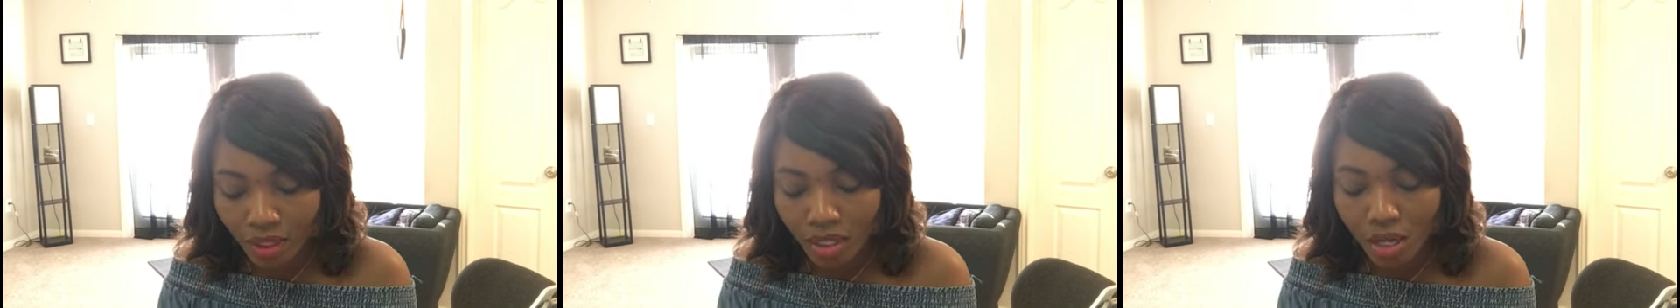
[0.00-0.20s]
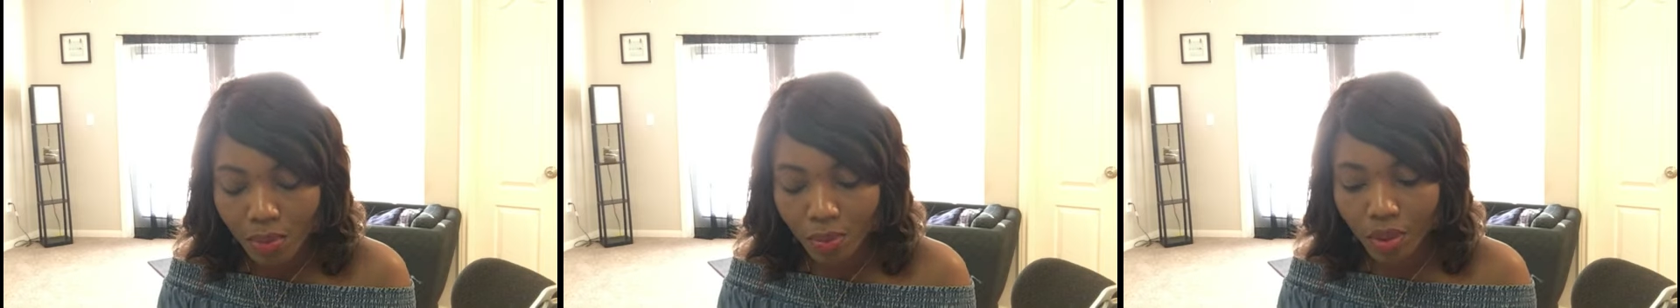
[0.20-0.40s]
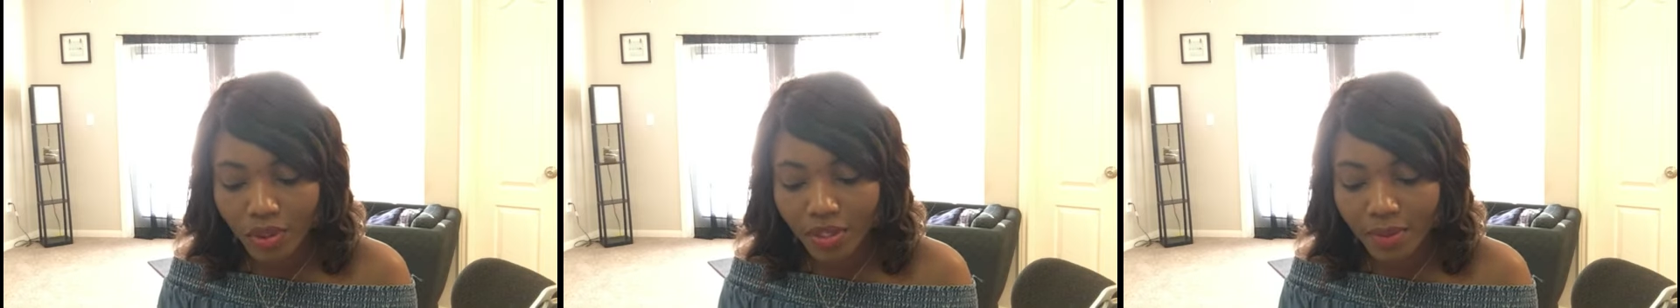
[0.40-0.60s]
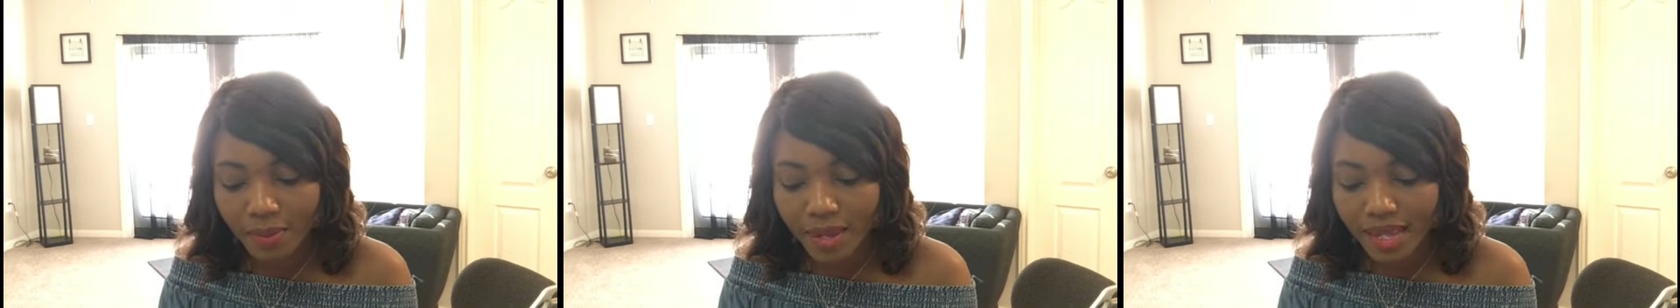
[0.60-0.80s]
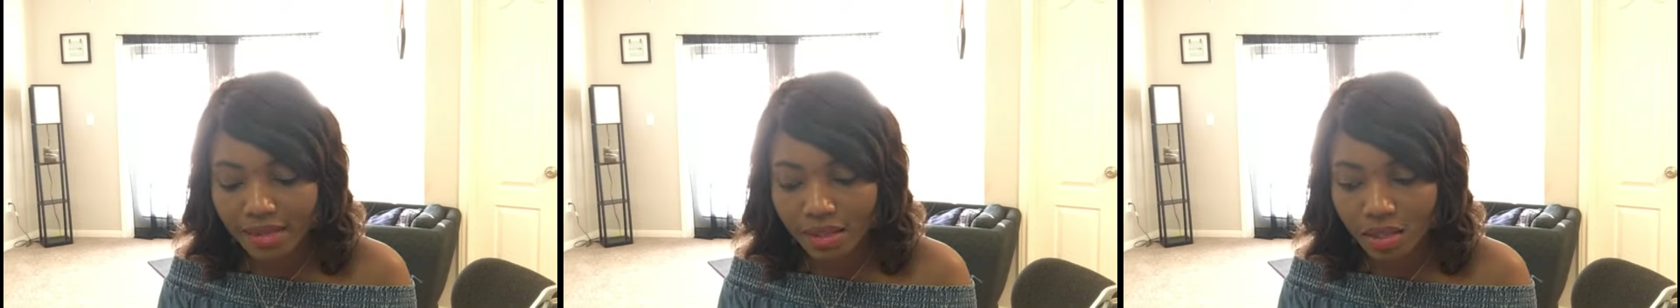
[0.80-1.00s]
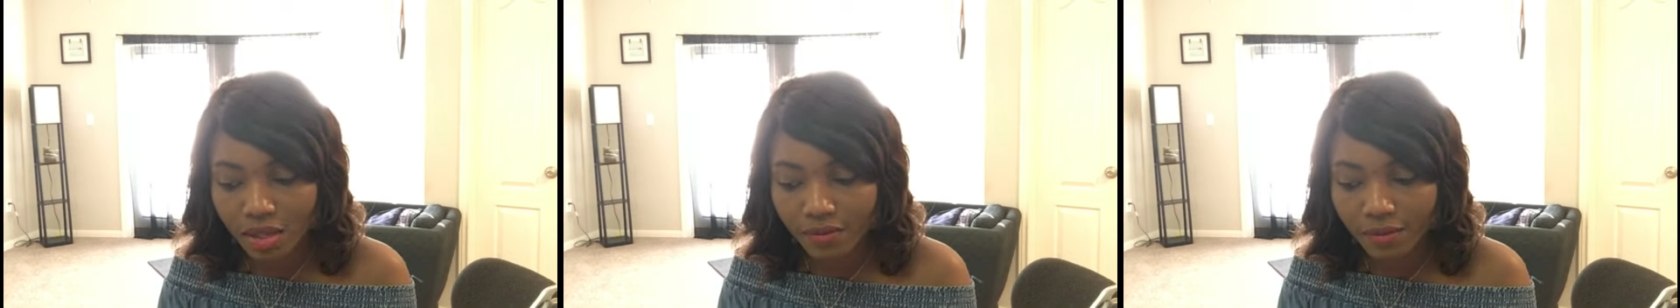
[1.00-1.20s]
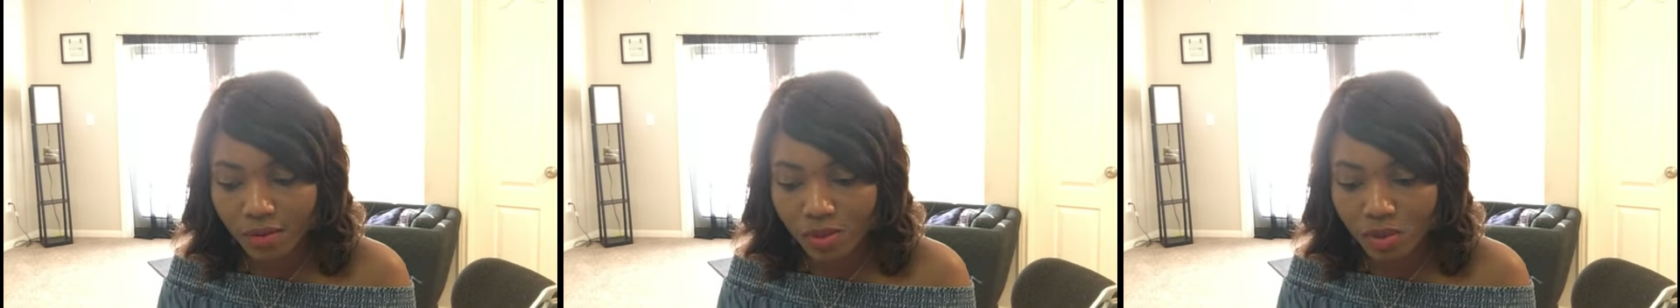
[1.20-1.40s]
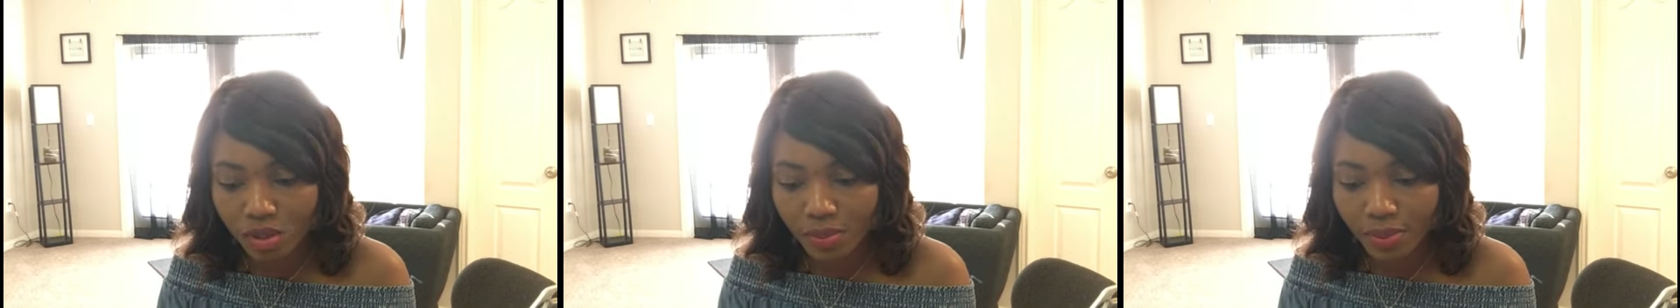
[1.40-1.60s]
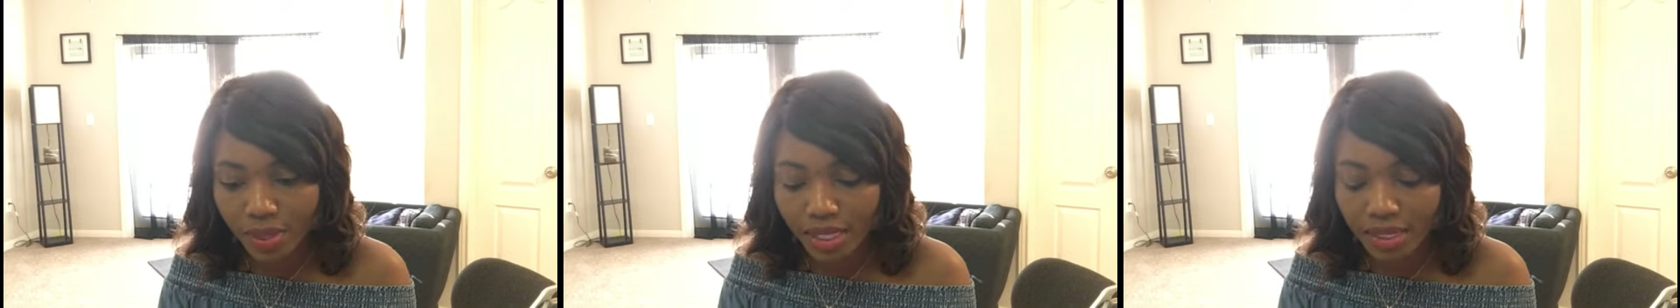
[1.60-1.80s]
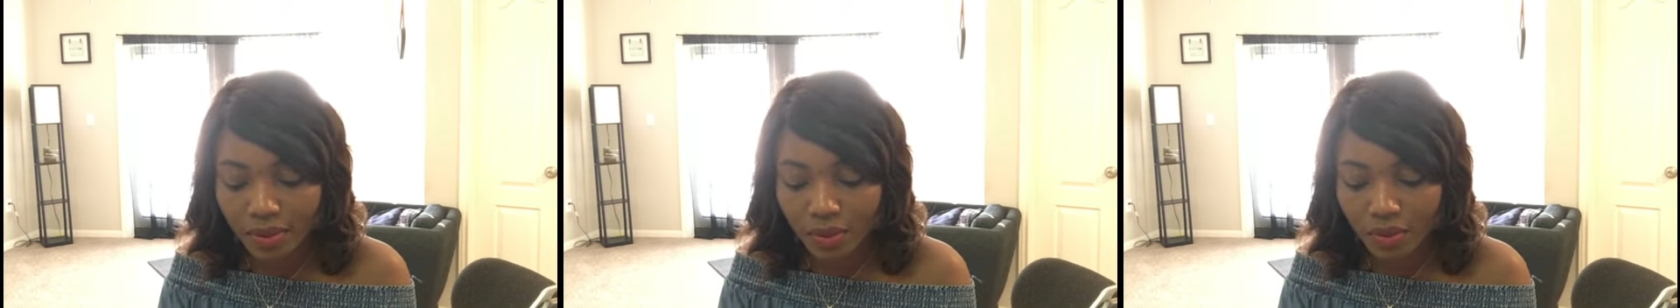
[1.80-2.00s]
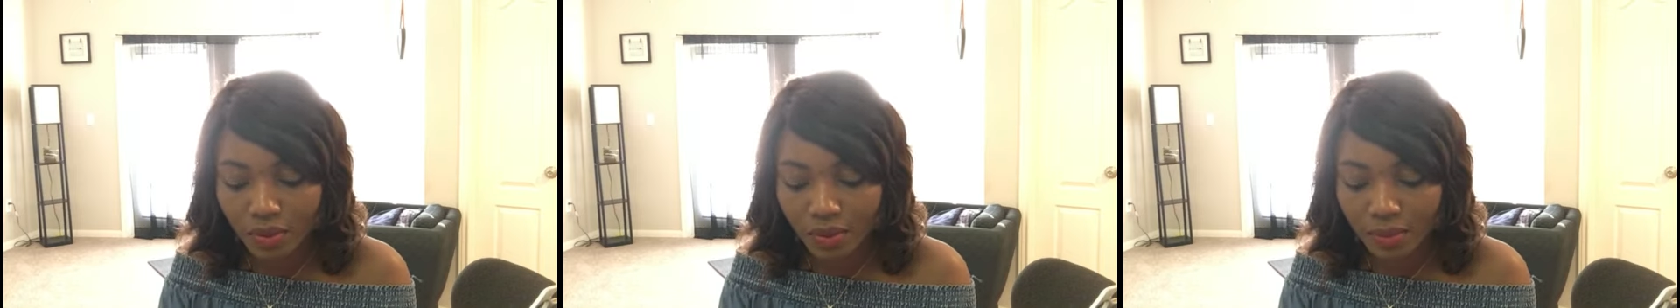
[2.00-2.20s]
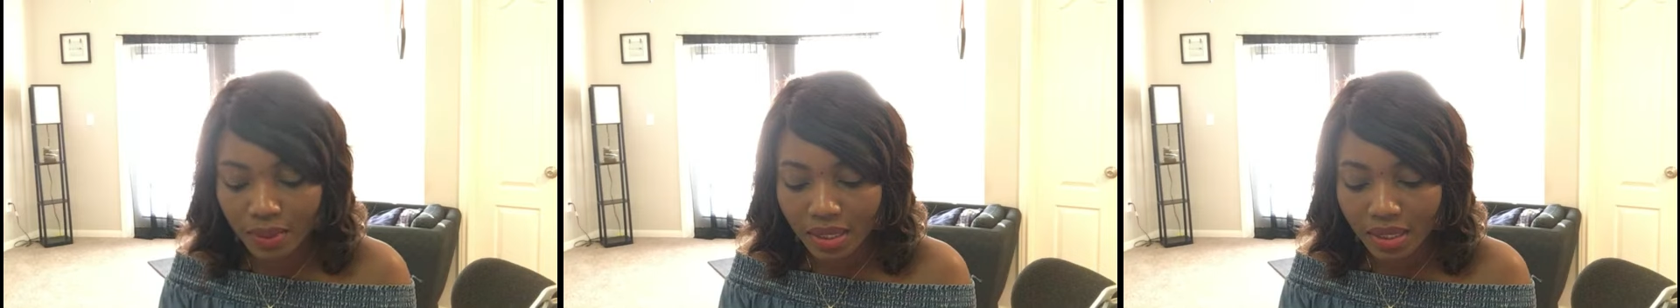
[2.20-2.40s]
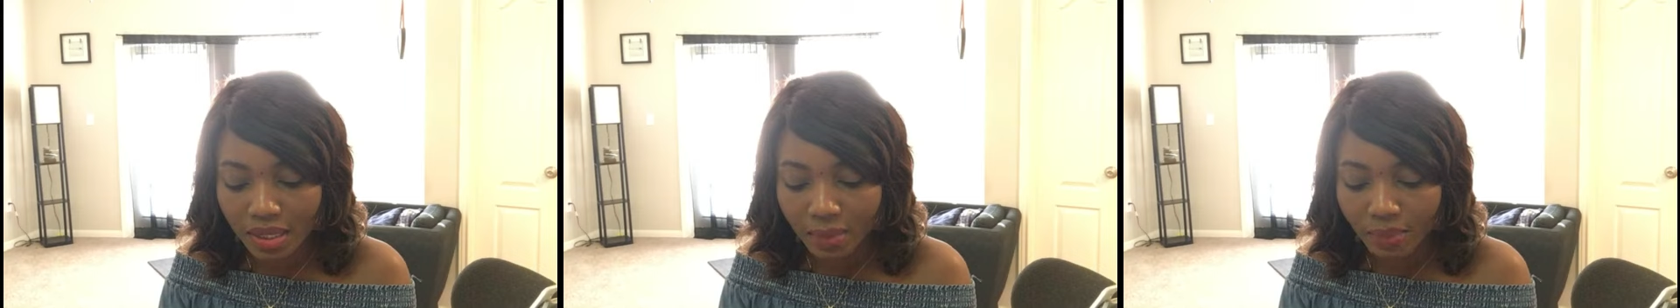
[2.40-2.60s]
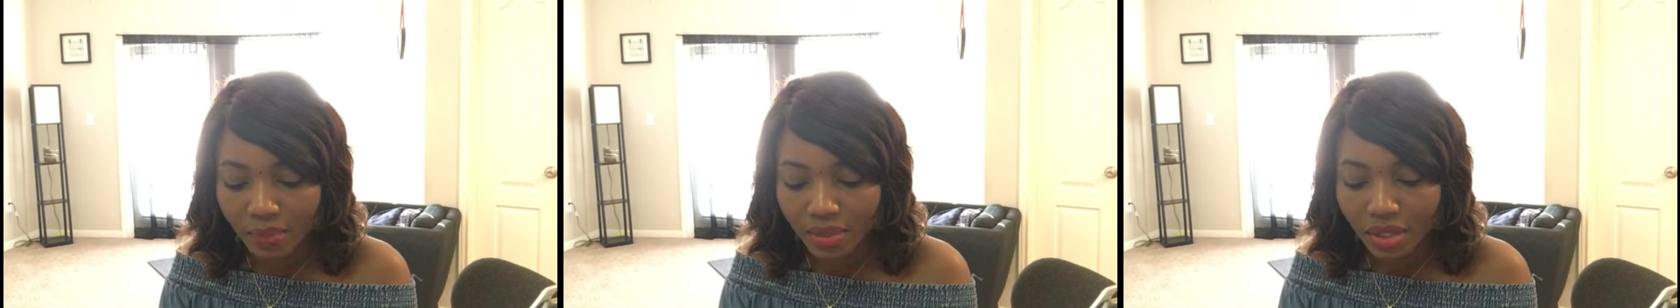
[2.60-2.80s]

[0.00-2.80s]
et pour une autre partie d'entre vous sur le plan économique,